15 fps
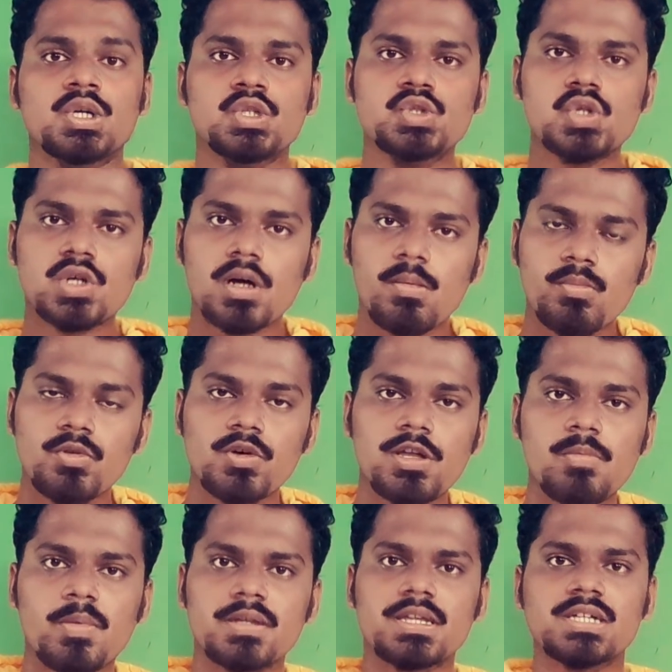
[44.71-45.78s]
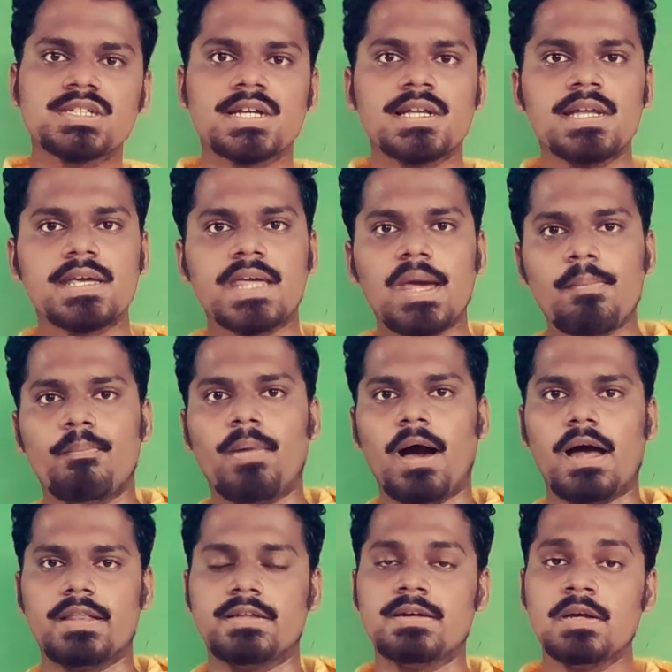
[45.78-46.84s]
जो कमज़ोरी पता चलने के
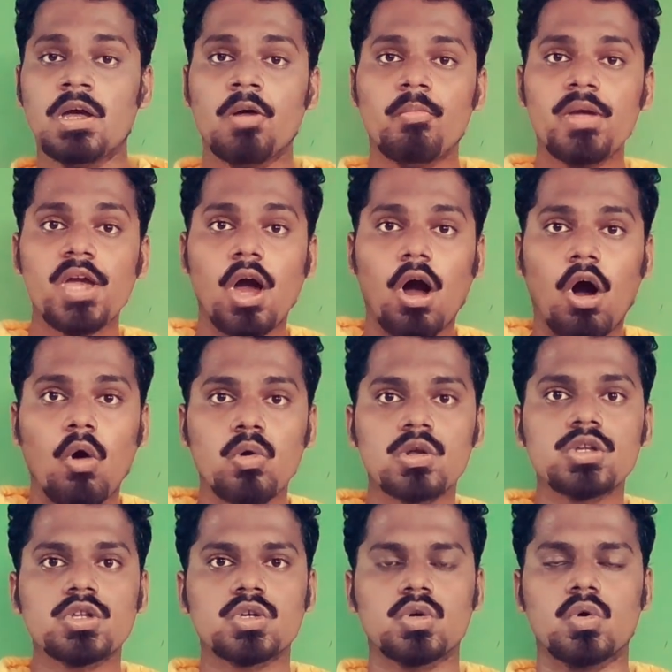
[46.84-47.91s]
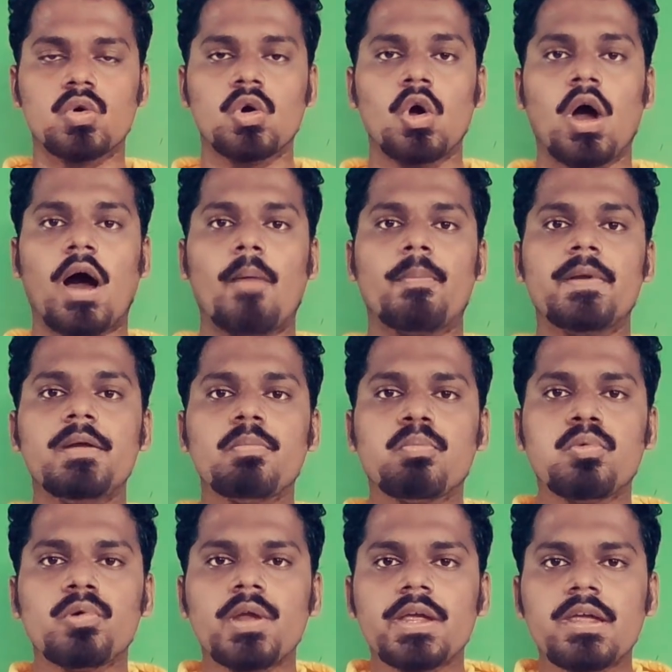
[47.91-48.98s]
बाद मैं औरत को अपने
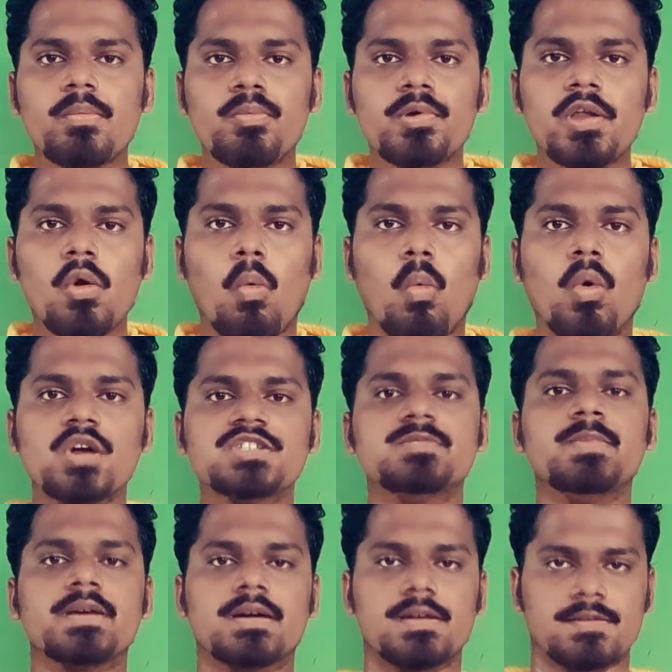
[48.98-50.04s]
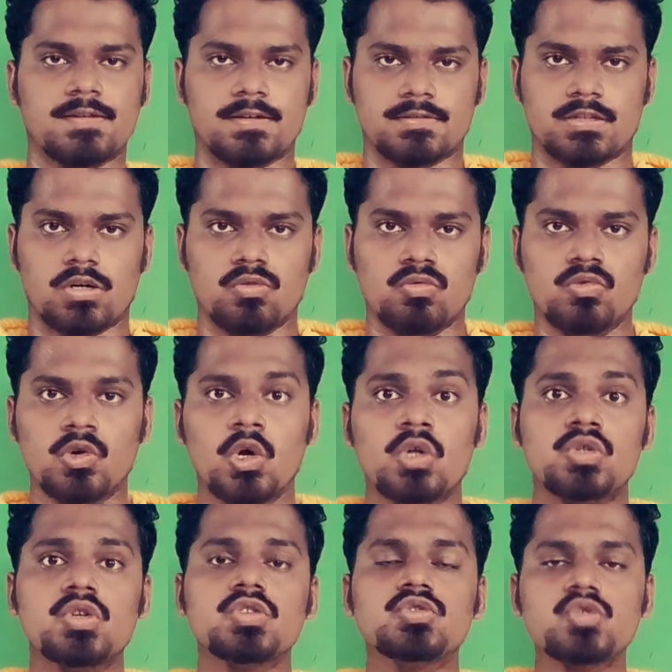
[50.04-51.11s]
पूरे के पूरे वश में कर सकता हूँ
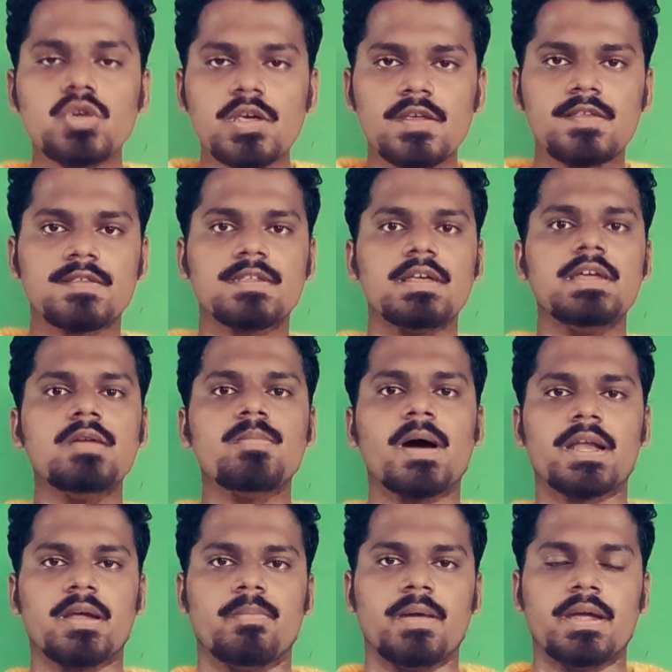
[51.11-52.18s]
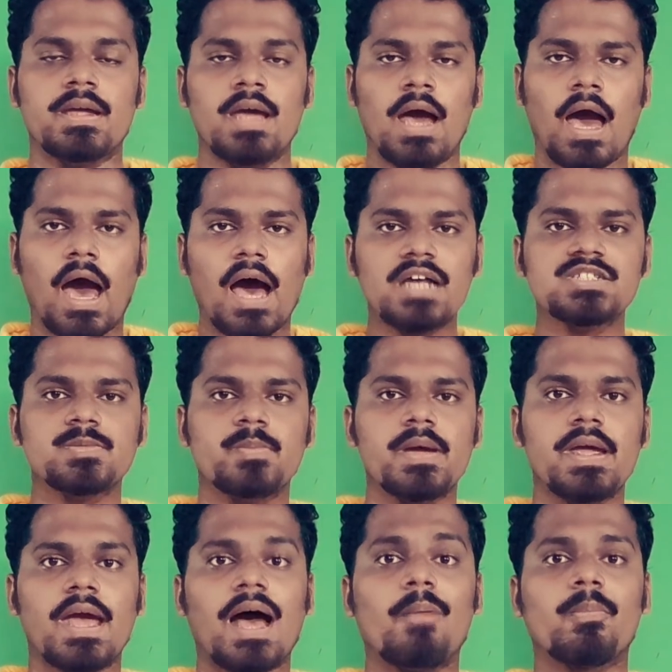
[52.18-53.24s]
दोस्तों इसके ही बारे में आज
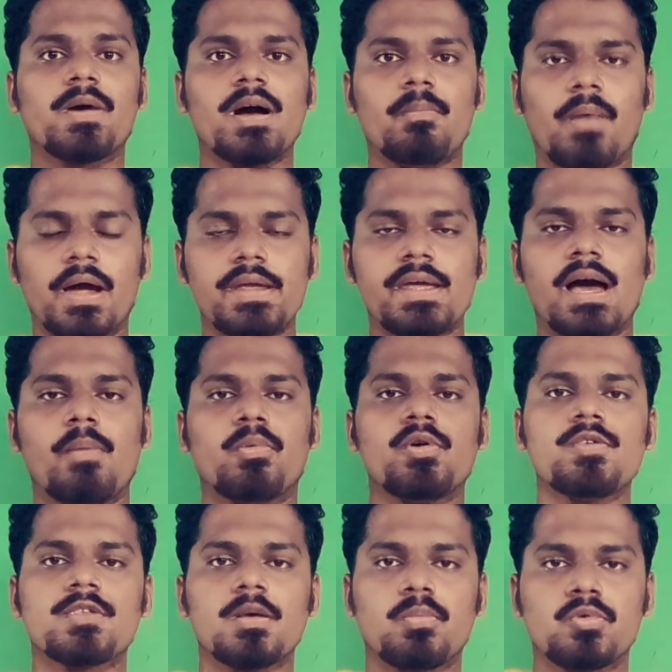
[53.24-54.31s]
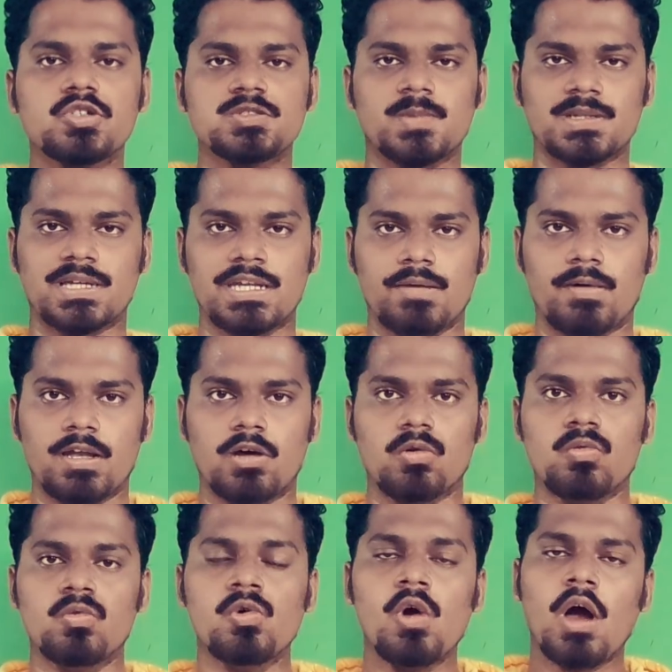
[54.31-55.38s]
मैं आपका भाई आपको सब कुछ बताने वाला
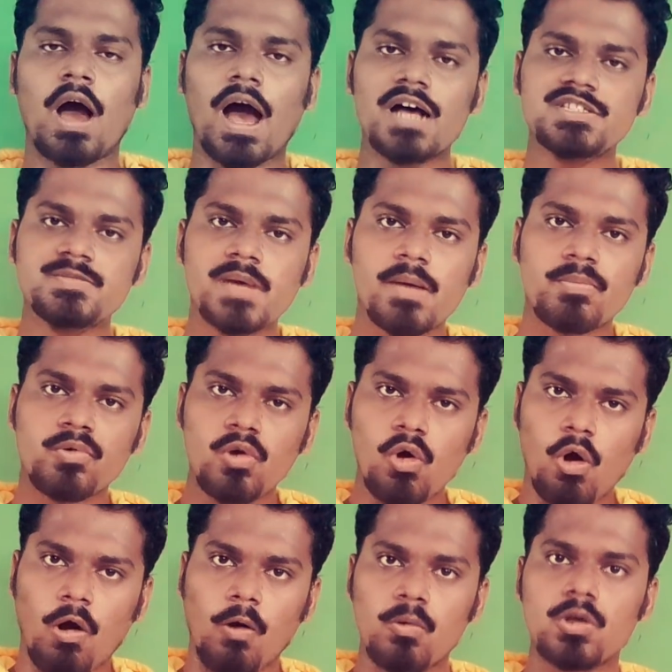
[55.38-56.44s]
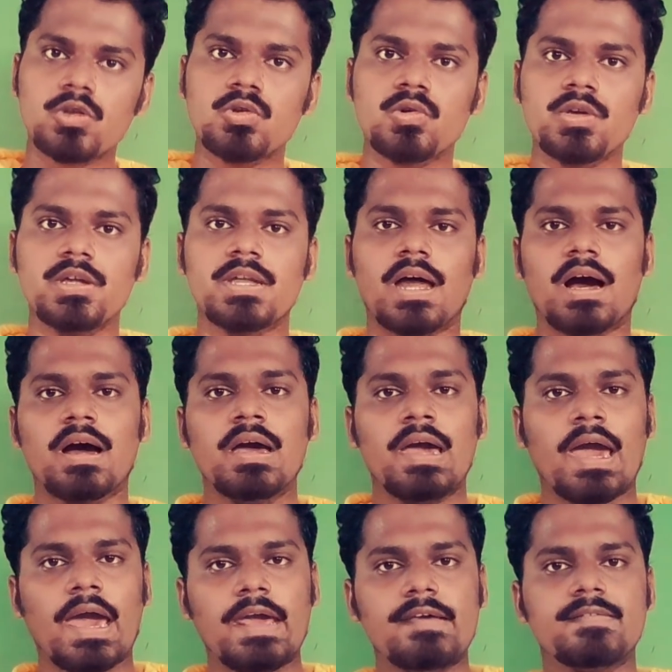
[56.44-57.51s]
हूँ आज मैं आपको औरतों की ना
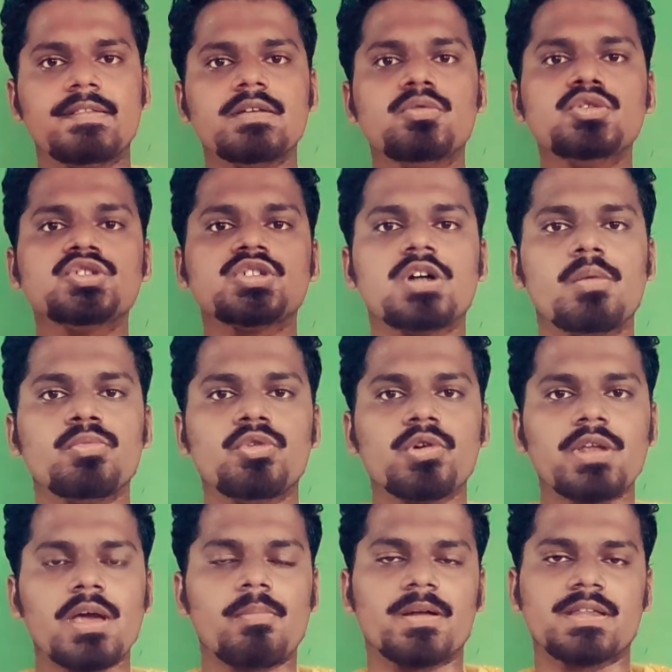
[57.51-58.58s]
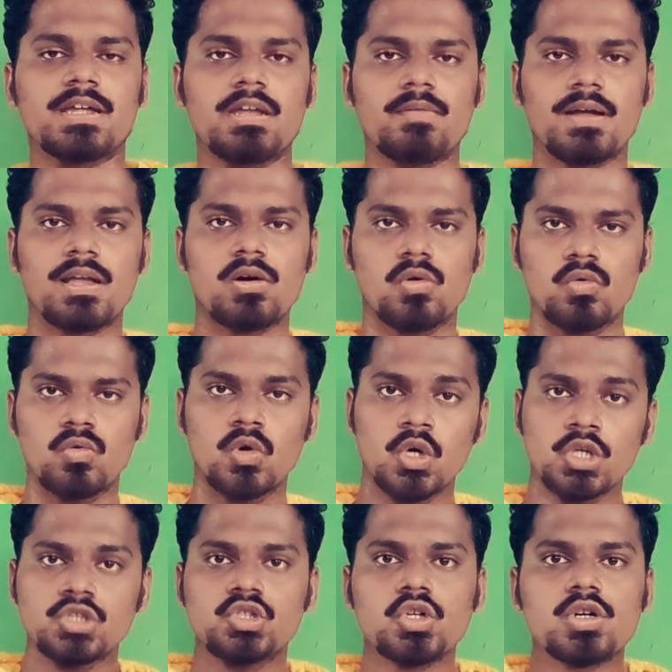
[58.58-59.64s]
ऐसी कुछ कमज़ोरियाँ बताने वाला हूँ
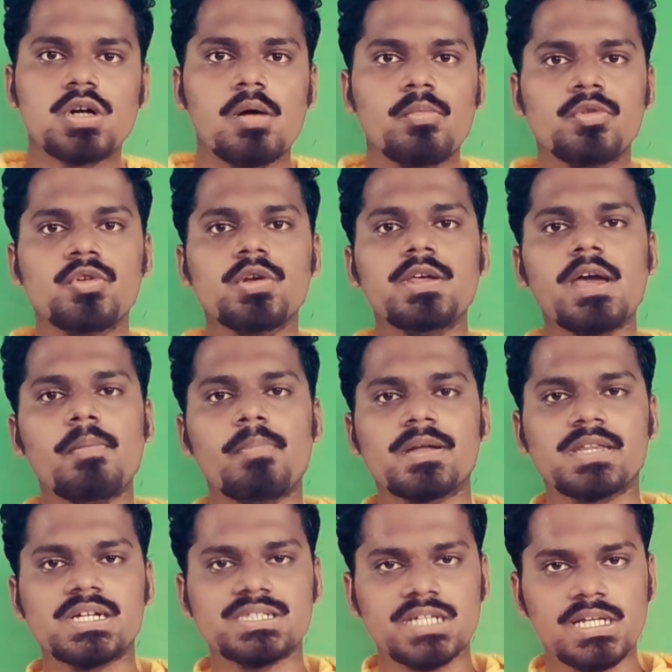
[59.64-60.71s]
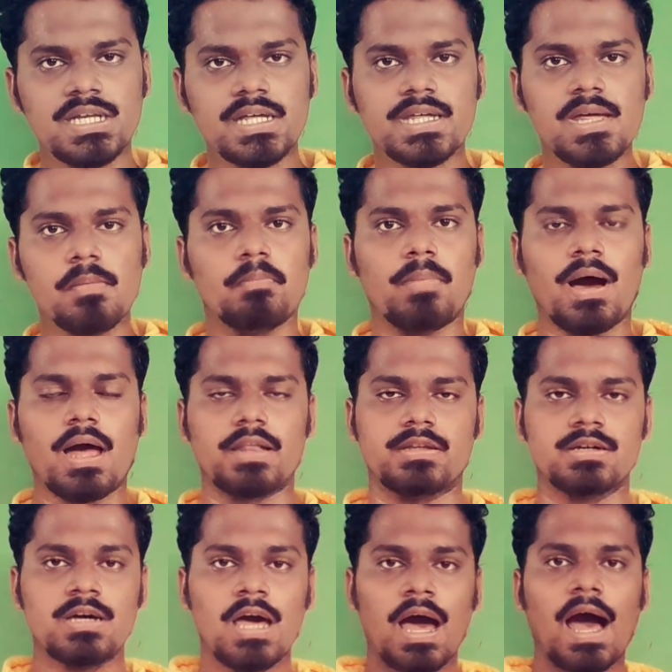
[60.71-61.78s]
जो कमज़ोरियाँ पता चलने के
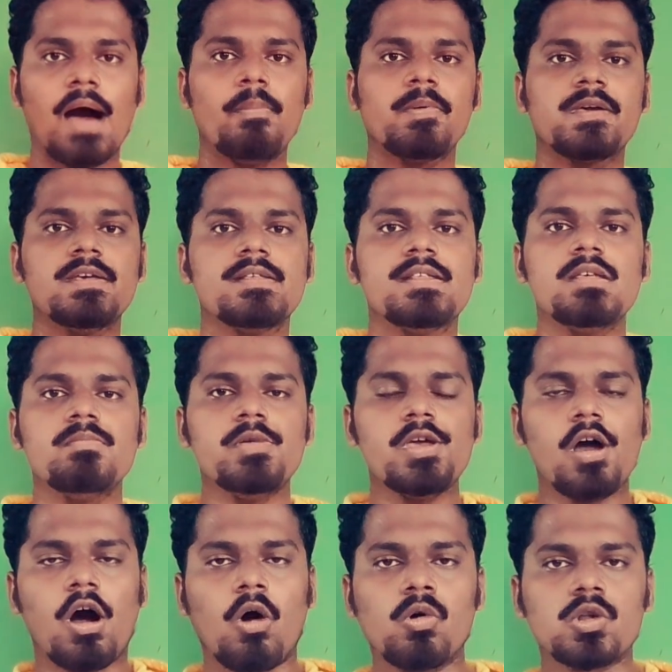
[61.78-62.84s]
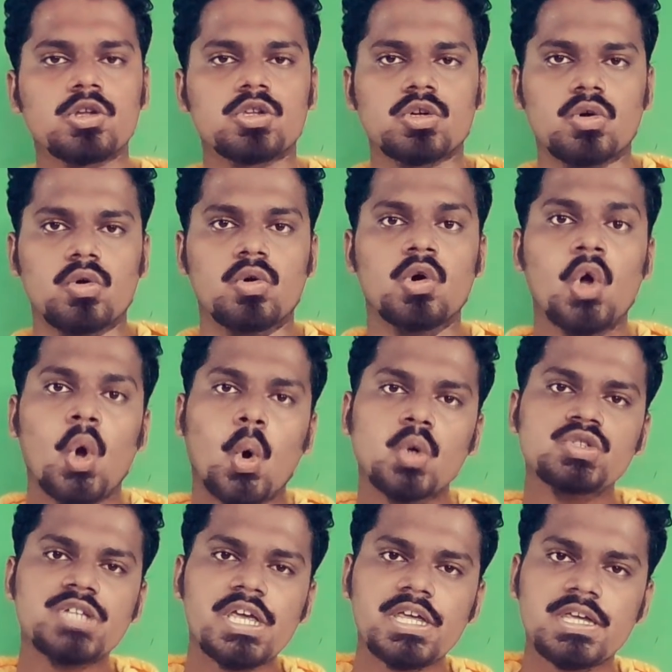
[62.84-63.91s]
बाद आप किसी भी औरत को वो
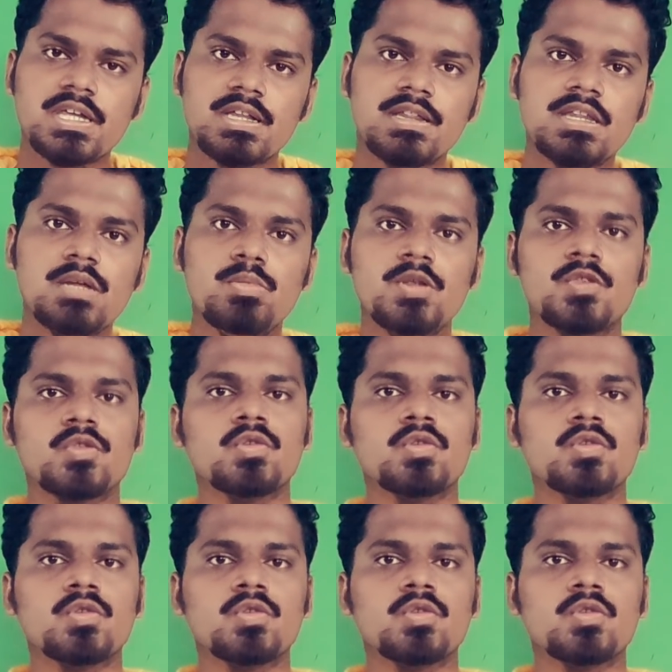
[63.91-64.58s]
चाहे कितनी भी